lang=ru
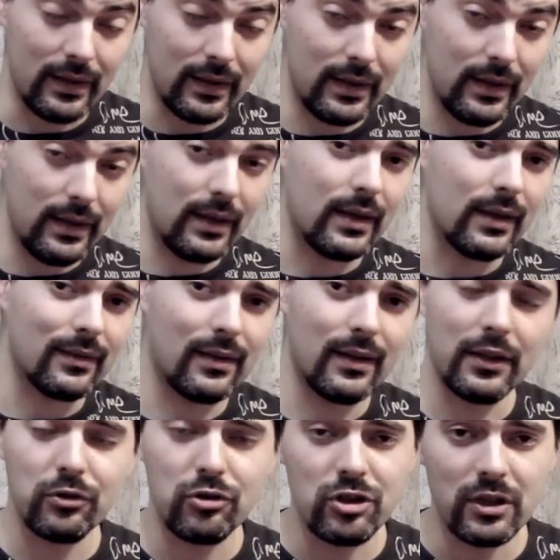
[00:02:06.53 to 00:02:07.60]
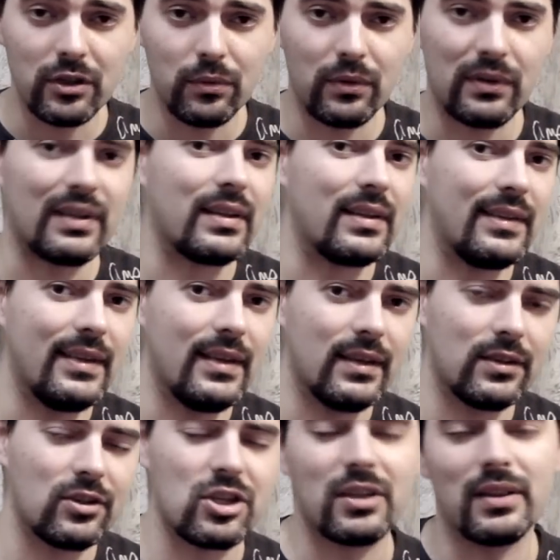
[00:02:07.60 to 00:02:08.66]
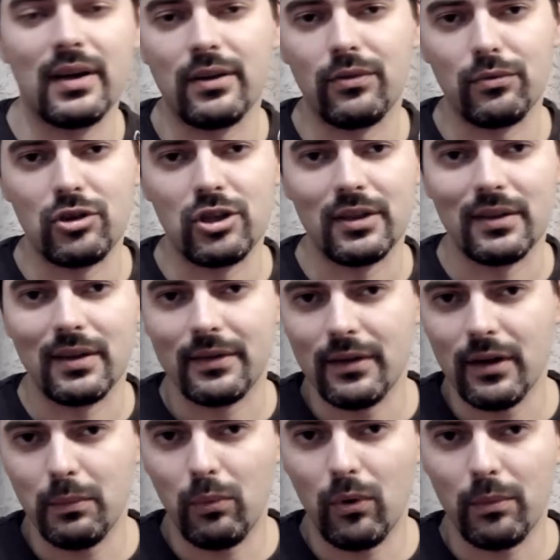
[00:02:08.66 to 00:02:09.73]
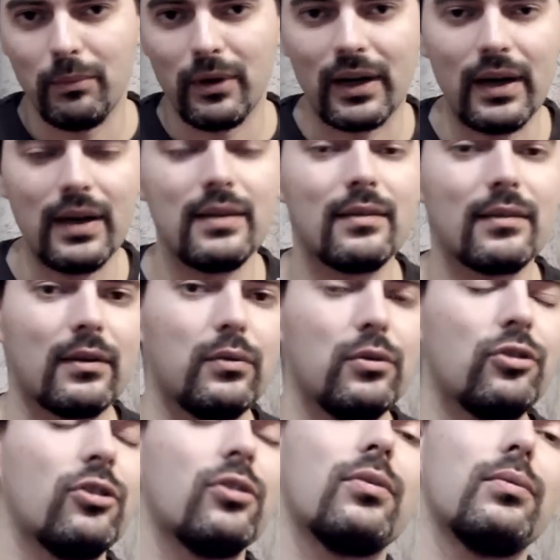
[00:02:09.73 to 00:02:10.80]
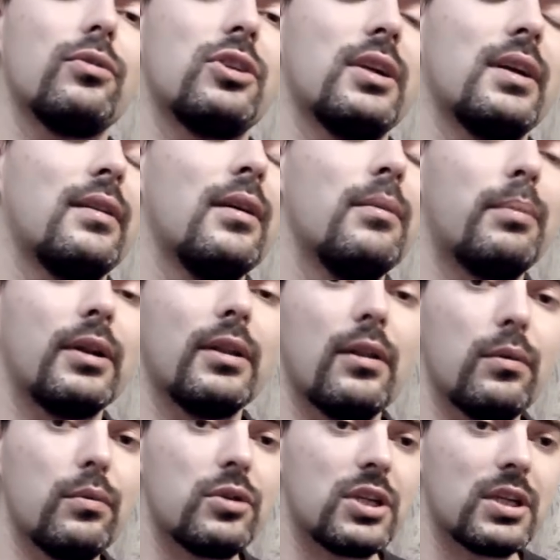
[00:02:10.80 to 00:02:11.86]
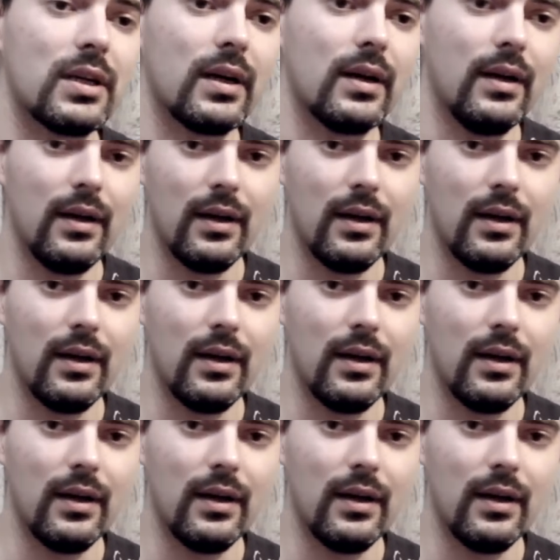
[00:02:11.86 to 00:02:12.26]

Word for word: И следующая нота не начинает звучать до тех пор, пока не закончит звучать предыдущая.